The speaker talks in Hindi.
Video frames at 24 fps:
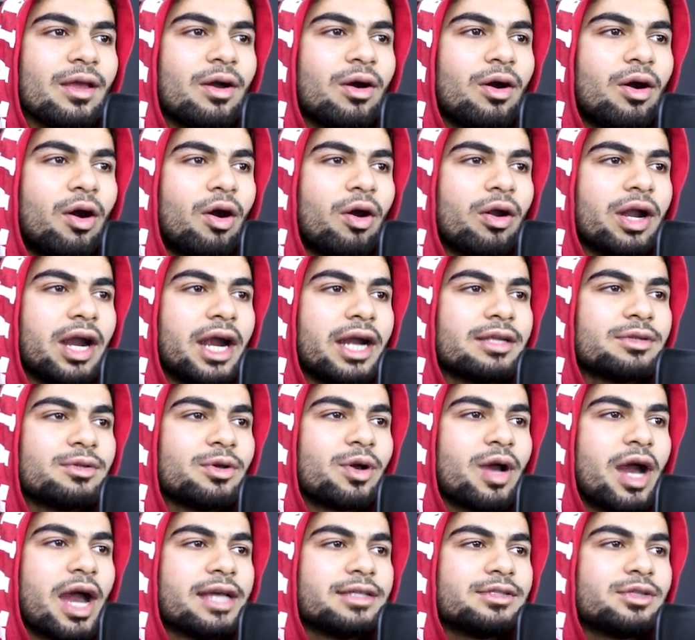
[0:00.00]
और राइट
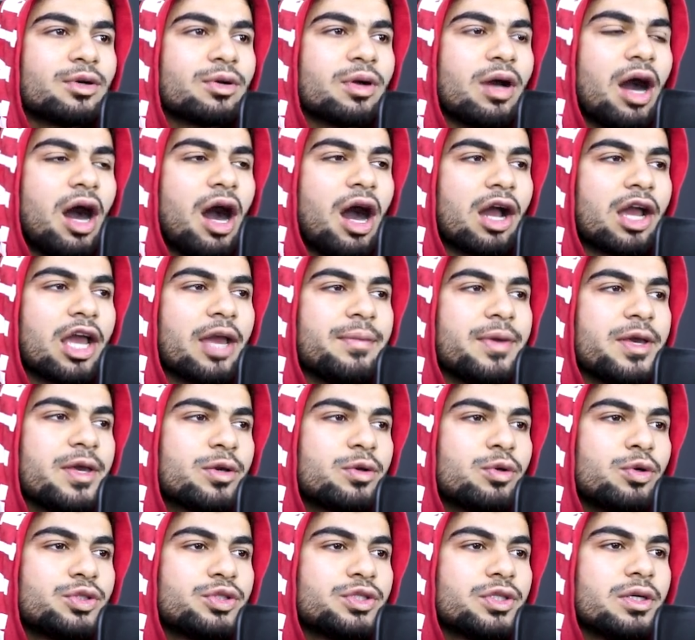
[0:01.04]
तो गाइज लोग आगे भी
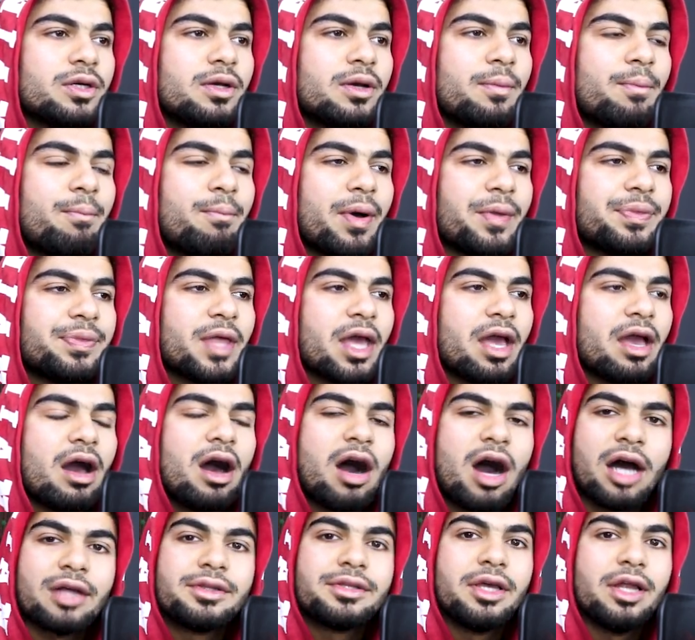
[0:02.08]
कुछ बंदे
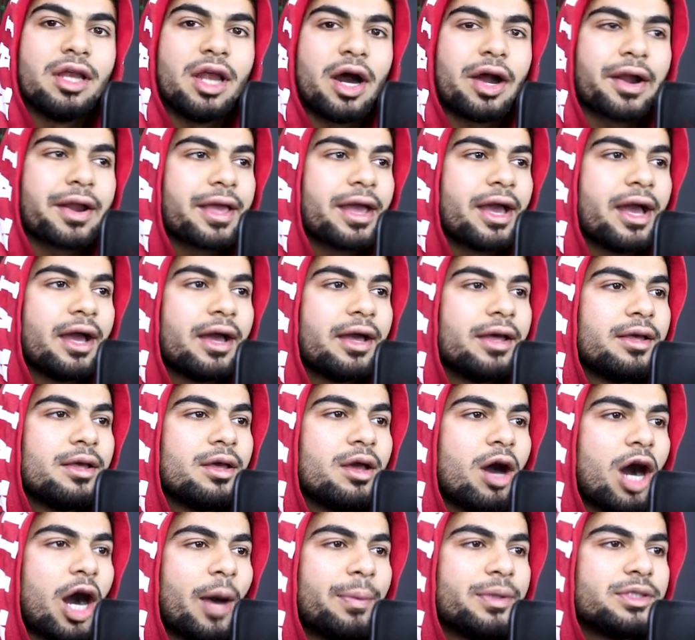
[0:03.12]
हाथ हिला रहे
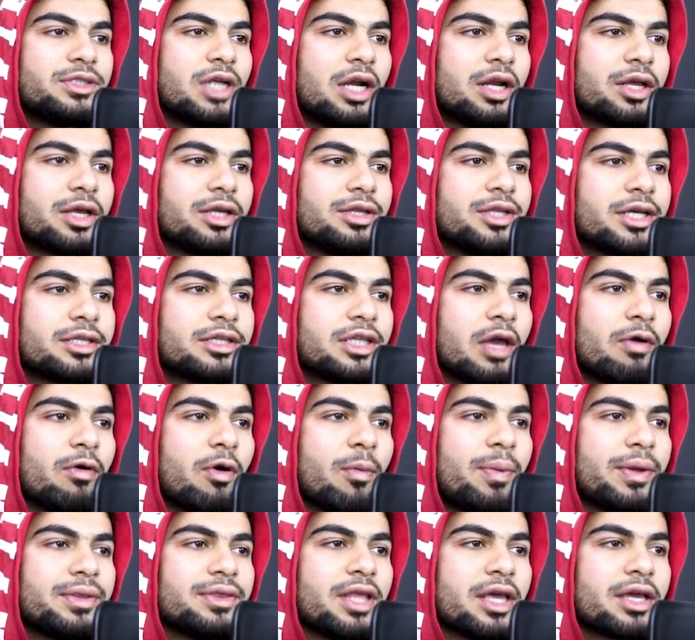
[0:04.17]
हैं अभी चल के देखते हैं
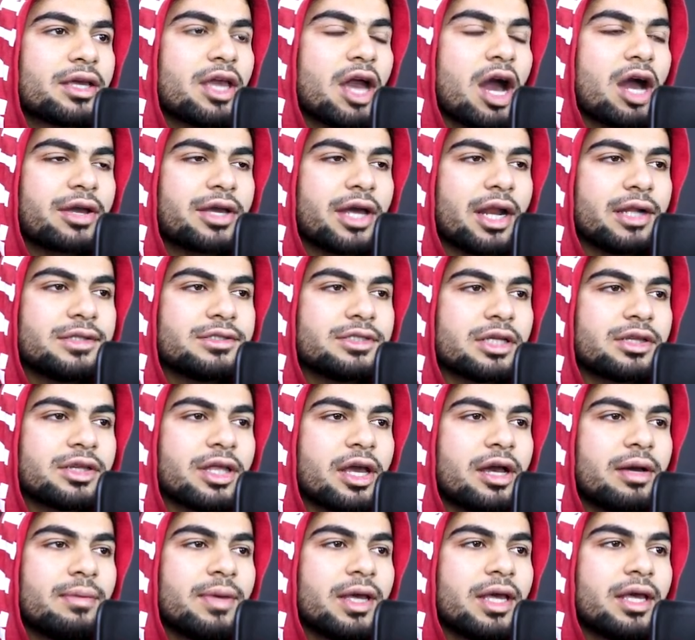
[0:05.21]
वो बंदे क्या कहना
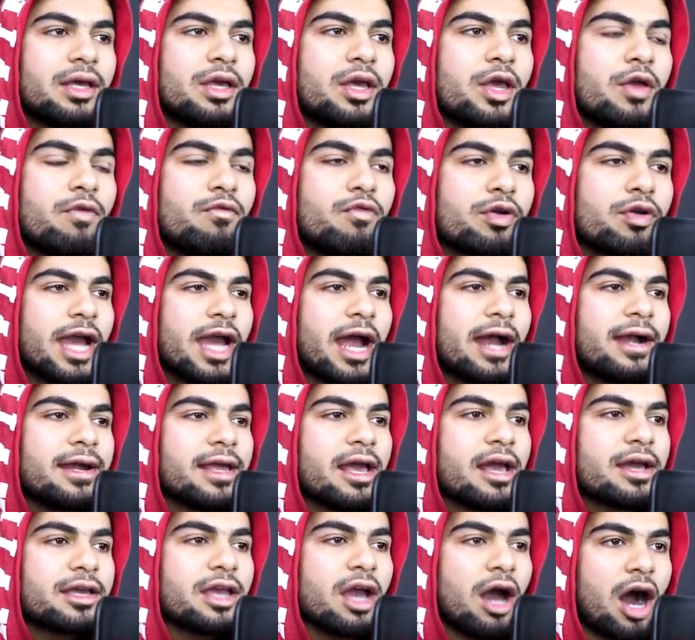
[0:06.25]
चाहते हैं हमें वो
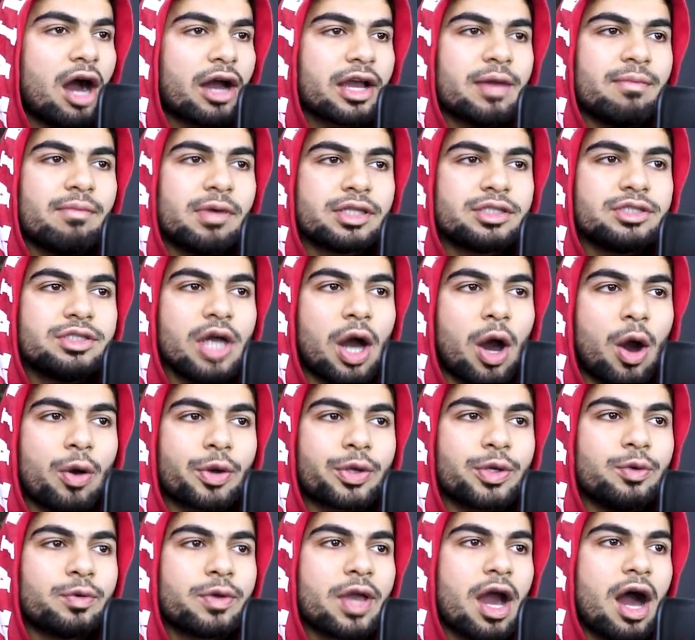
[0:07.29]
रहे हैं कि आगे मत
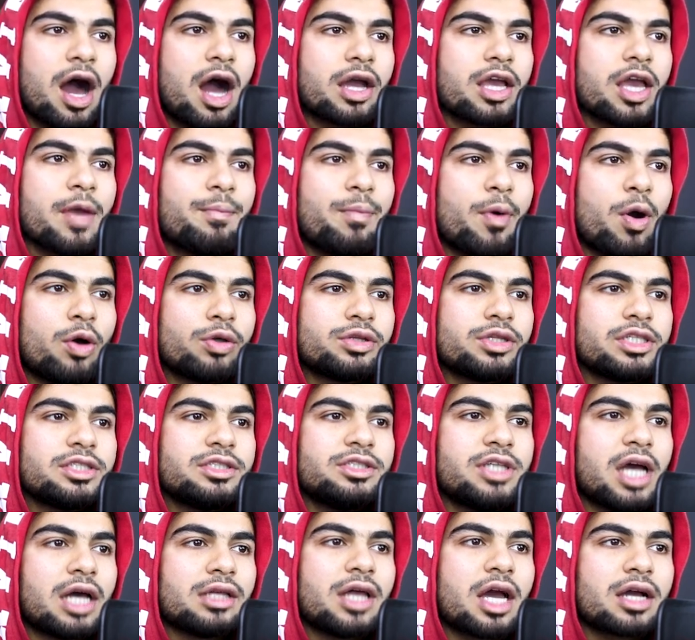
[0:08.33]
जाओ क्योंकि आगे बहुत ही
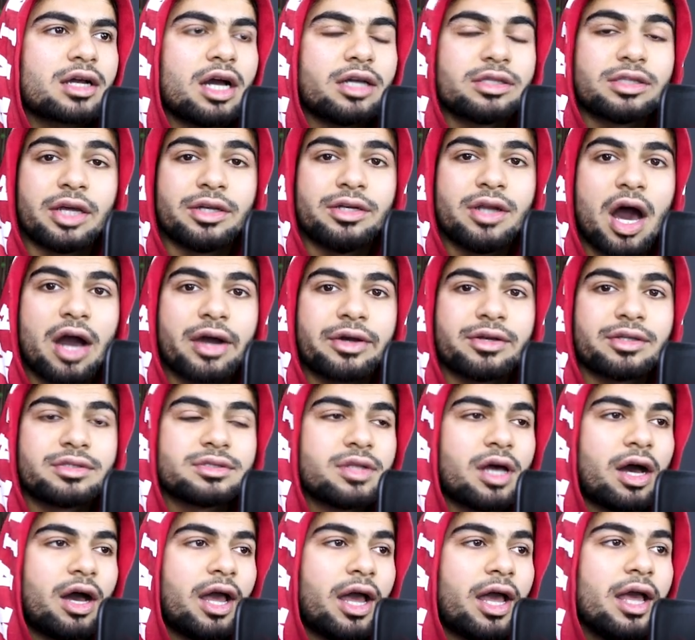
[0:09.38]
ज़्यादा खतरनाक
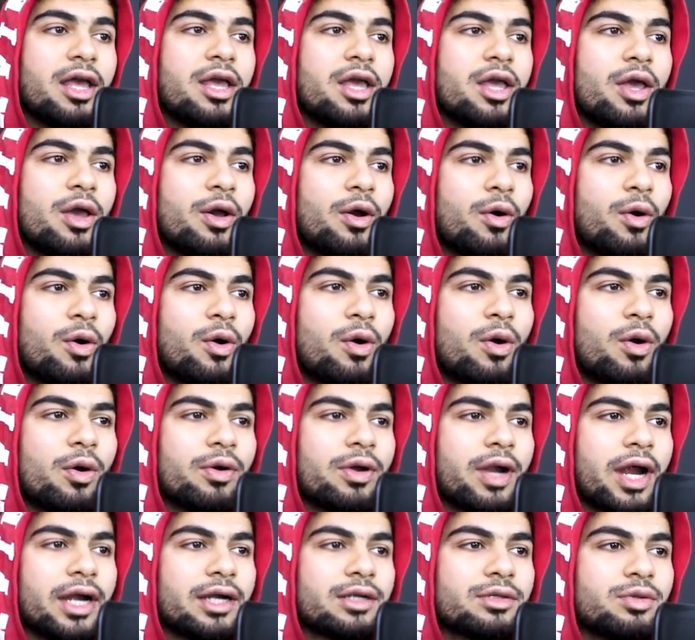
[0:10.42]
रास्ता है
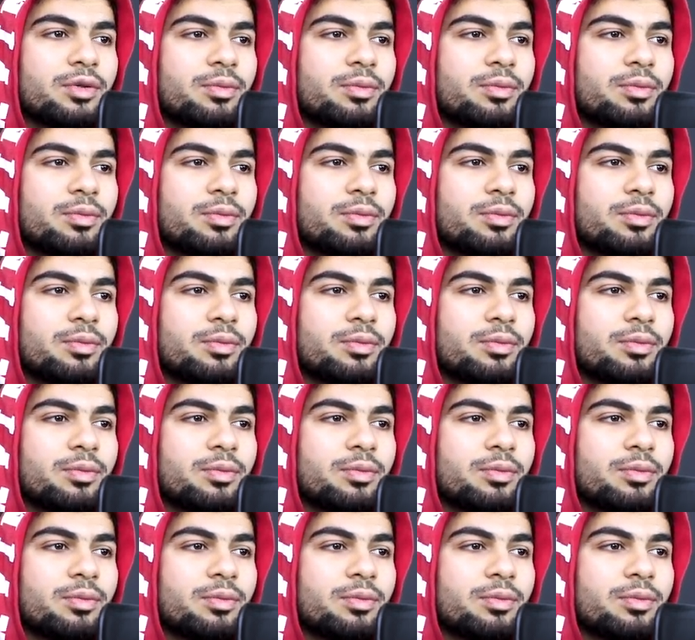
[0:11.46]
और राइट तो